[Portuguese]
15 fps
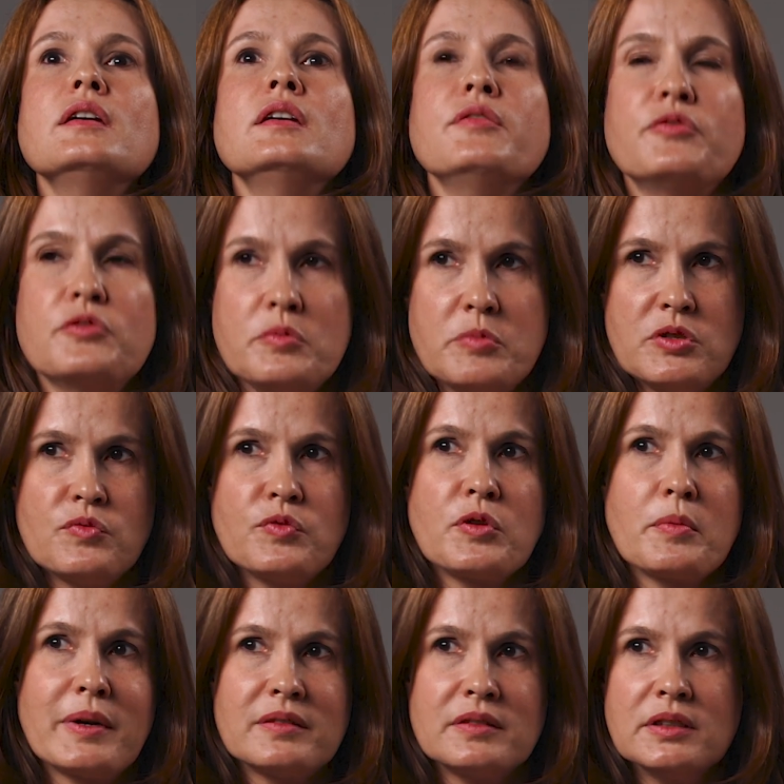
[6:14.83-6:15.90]
e fui me
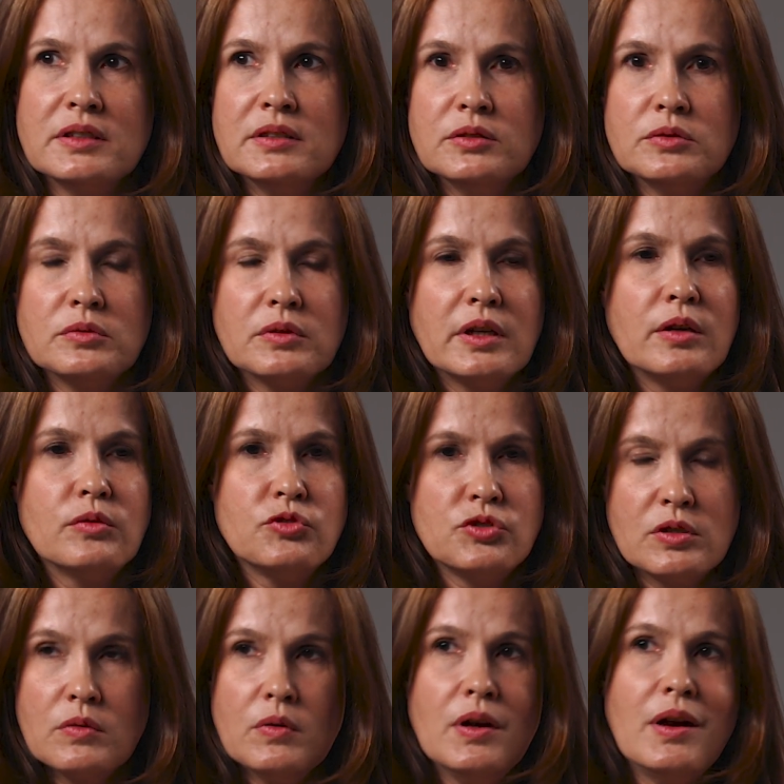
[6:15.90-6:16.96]
desformatando, eu
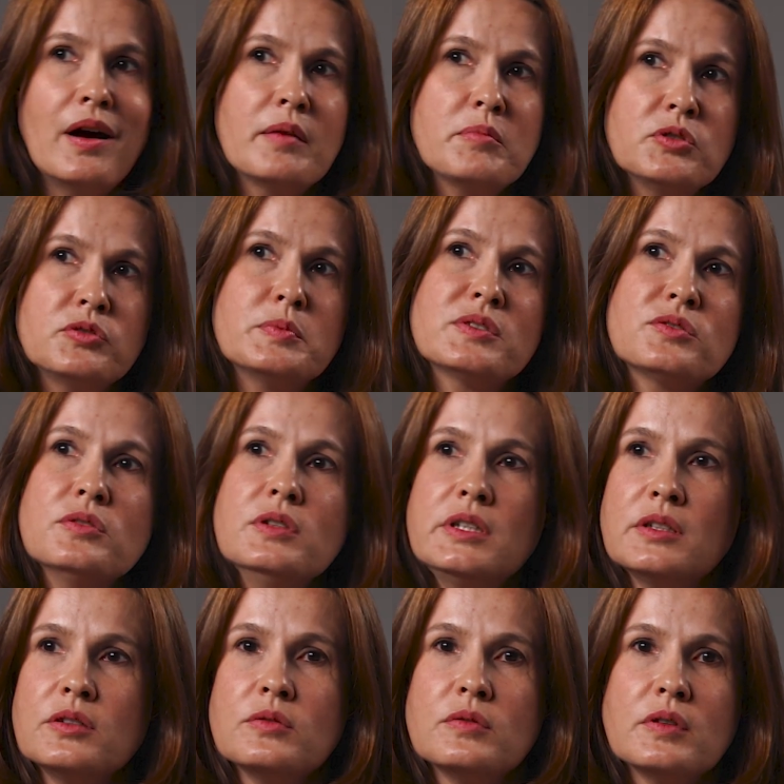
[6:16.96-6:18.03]
tinha um olhar muito
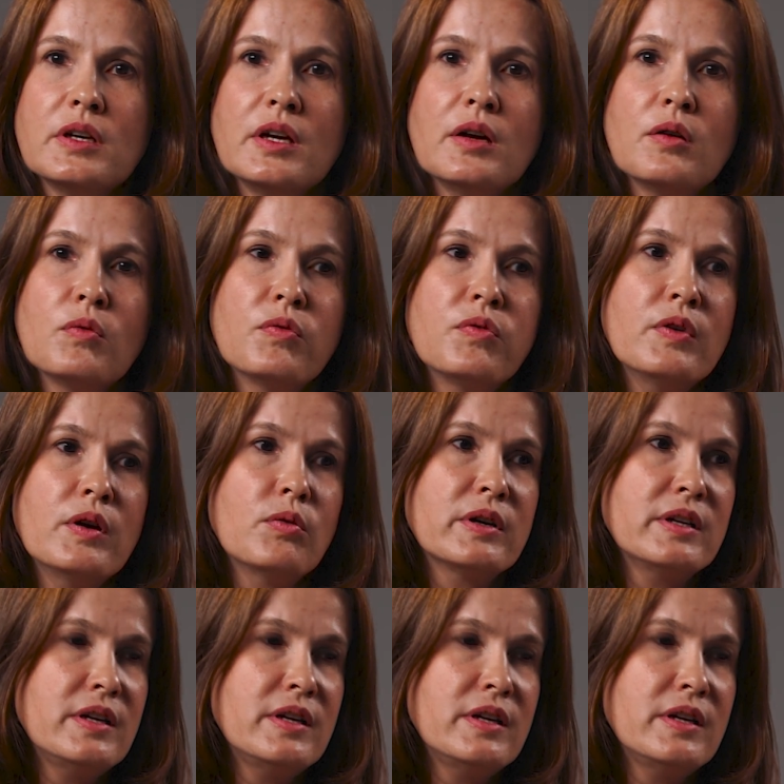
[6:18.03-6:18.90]
masculino. Eu, eu